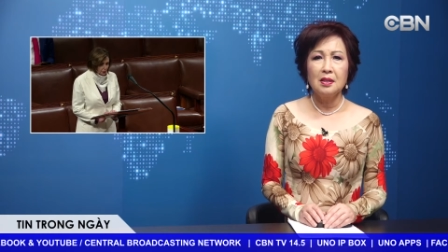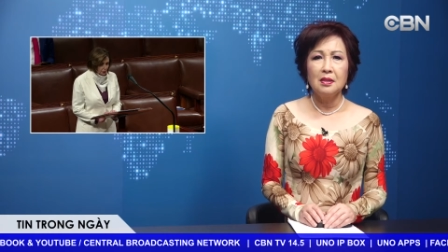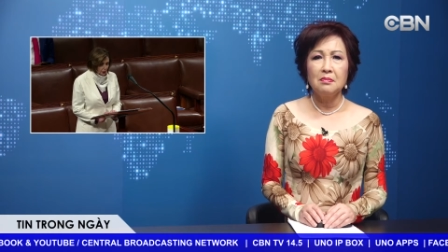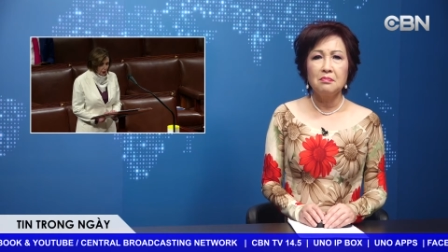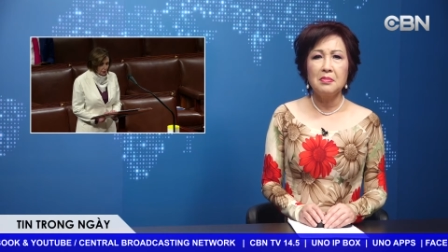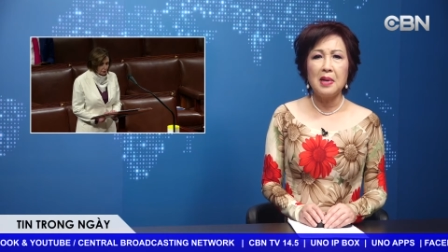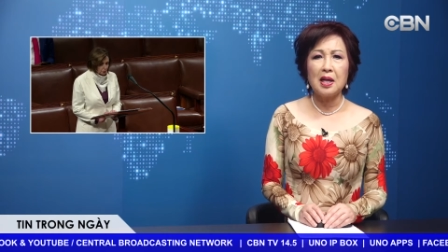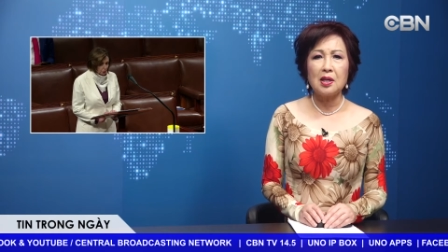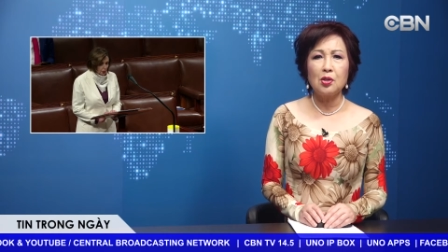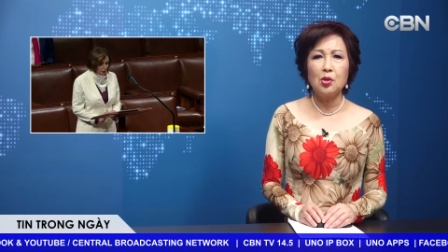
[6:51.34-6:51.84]

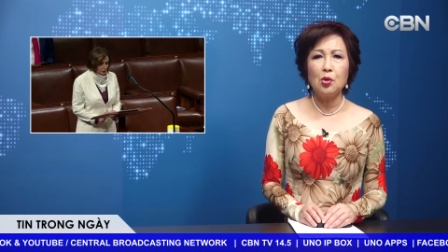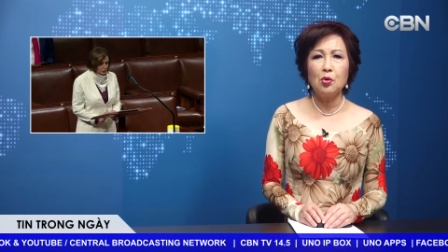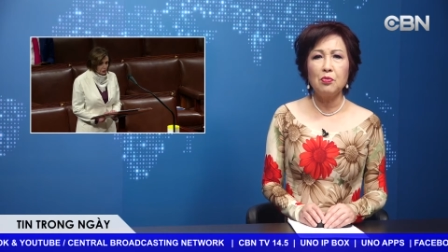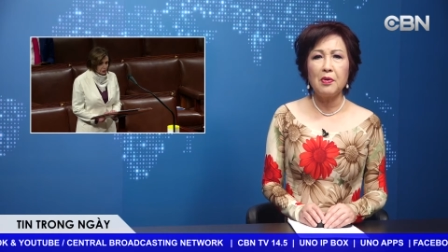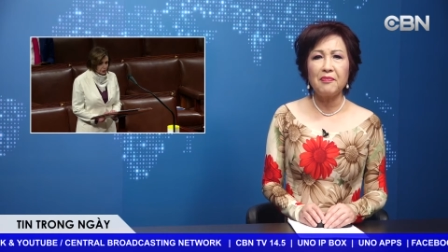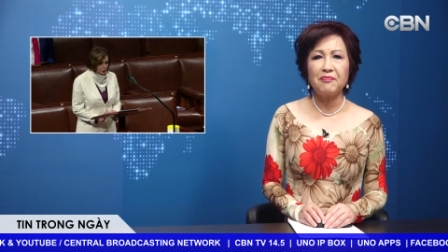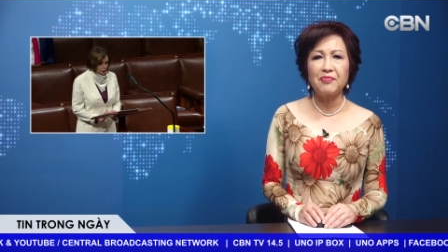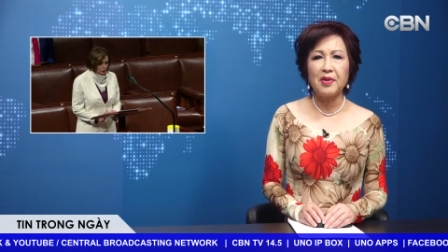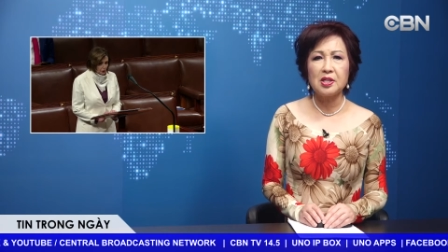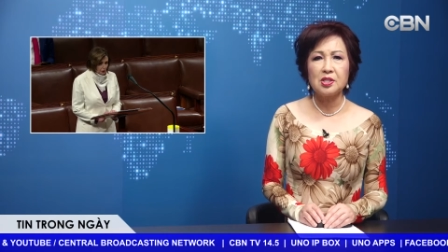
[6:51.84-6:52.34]
Mặc dù vấp
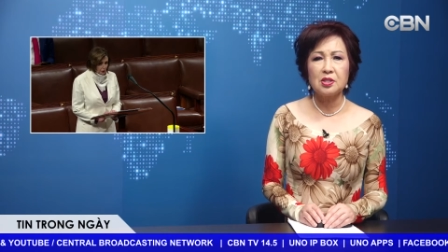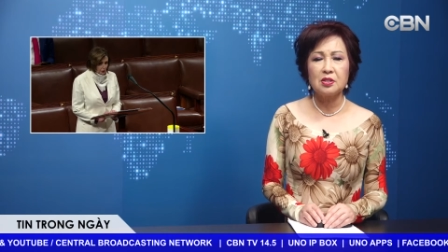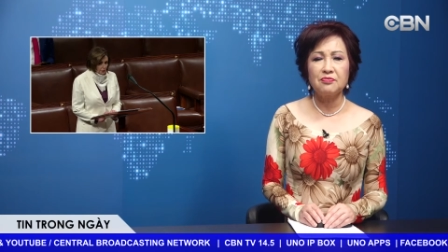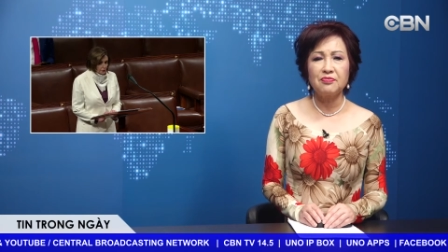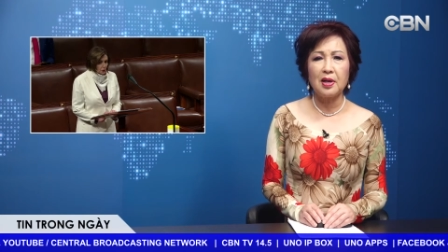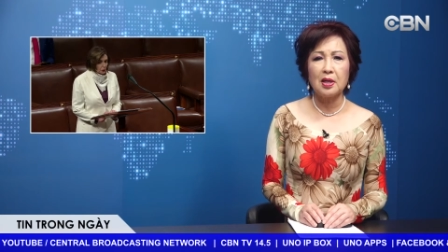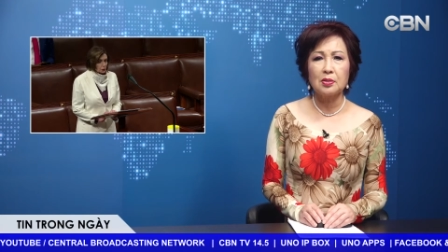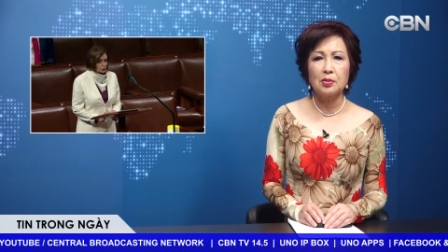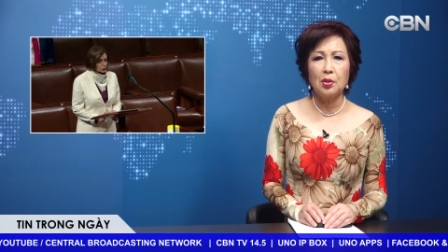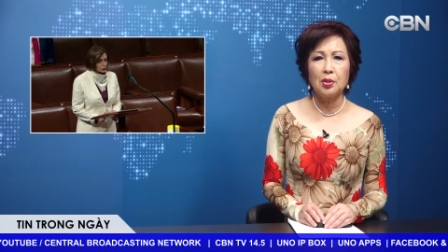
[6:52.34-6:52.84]
phải sự
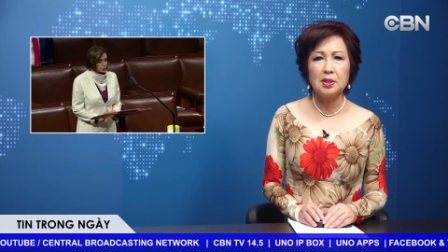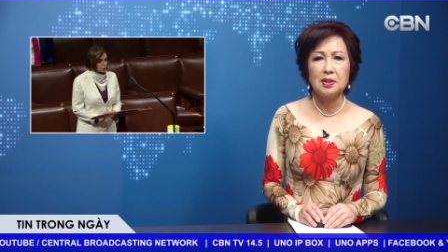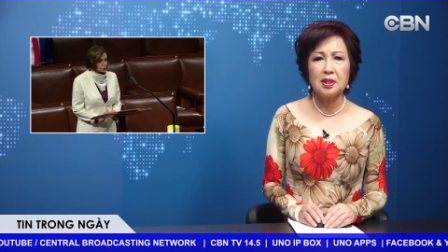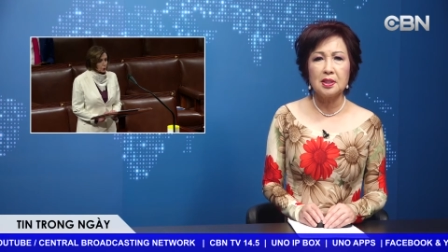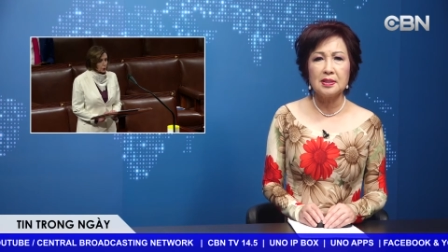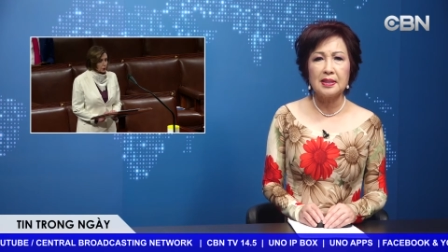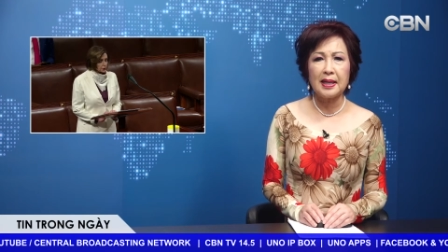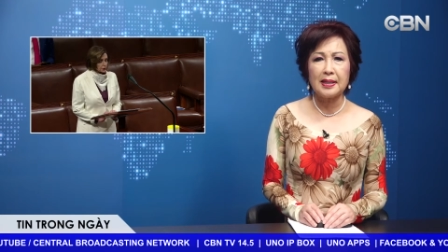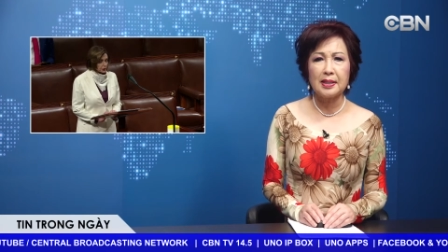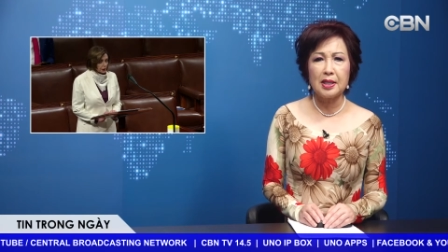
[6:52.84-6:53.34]
phản đối từ
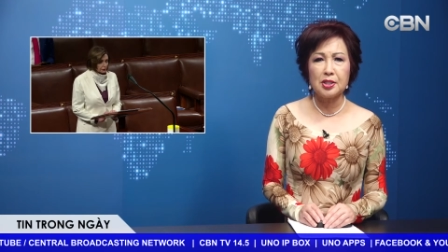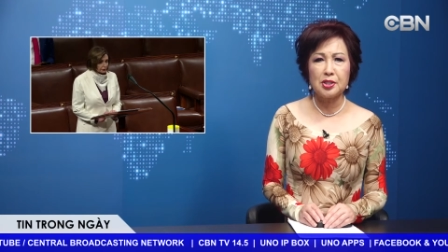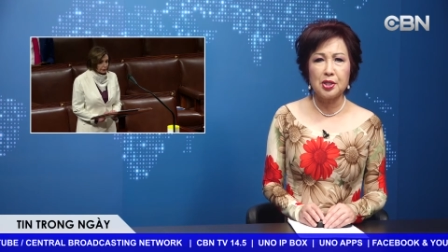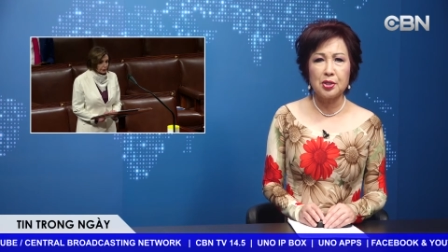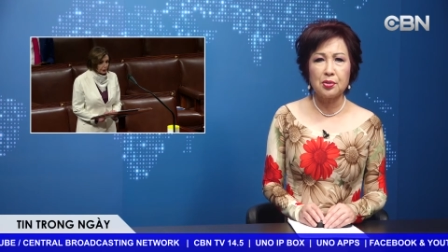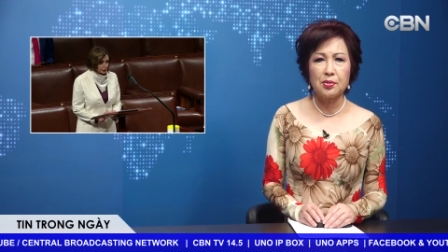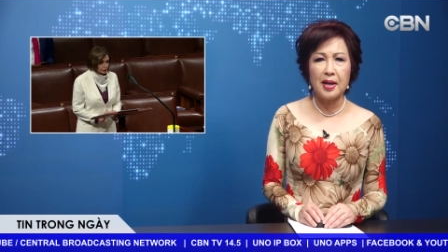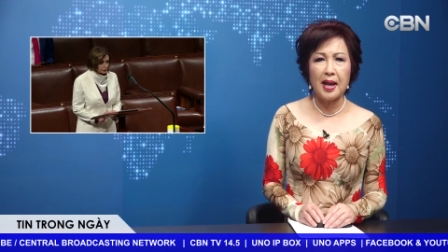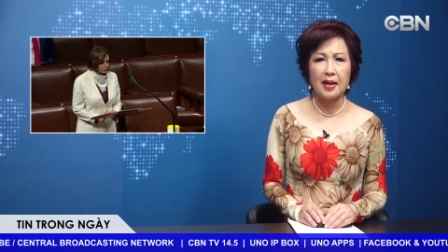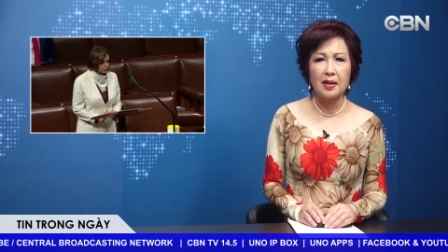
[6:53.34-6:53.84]
các nghệ sĩ
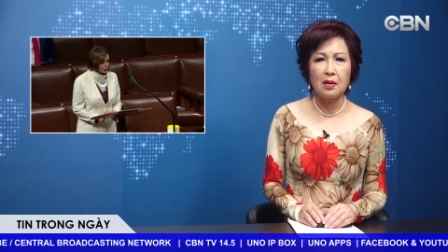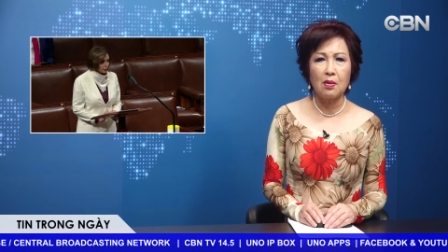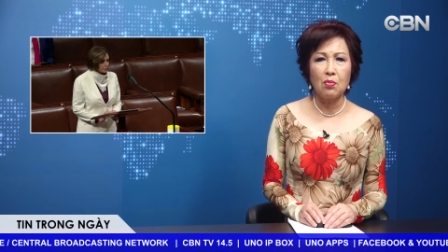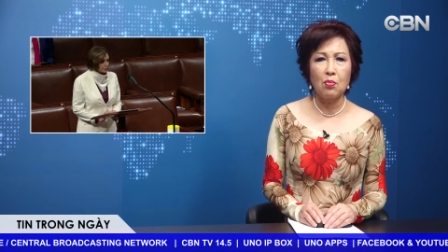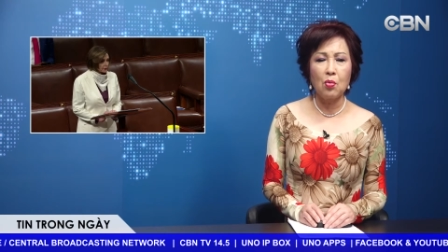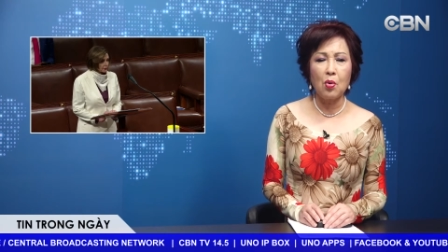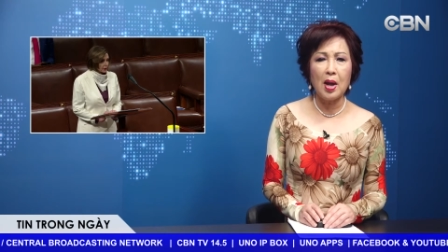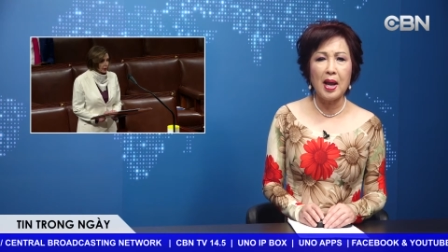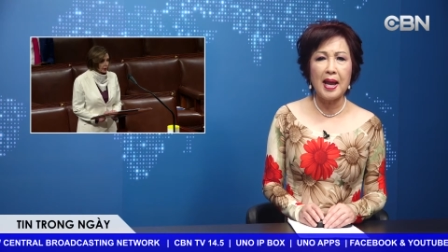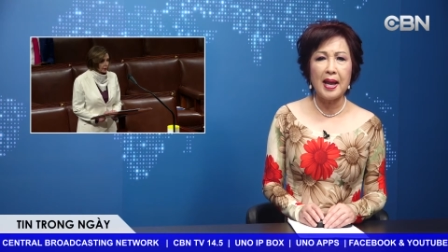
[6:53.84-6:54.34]
của đảng Cộng
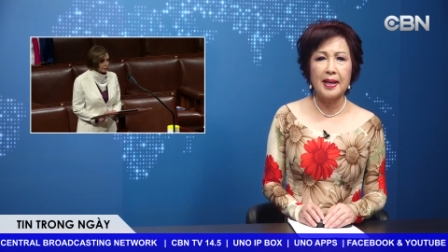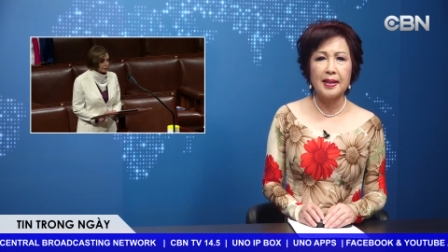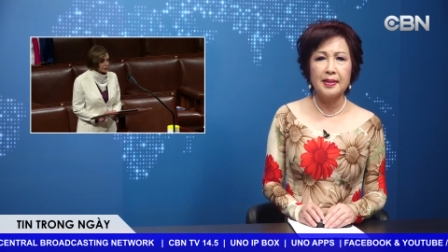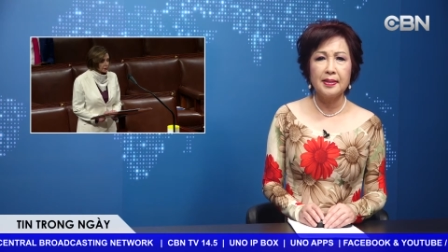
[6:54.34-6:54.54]
hòa,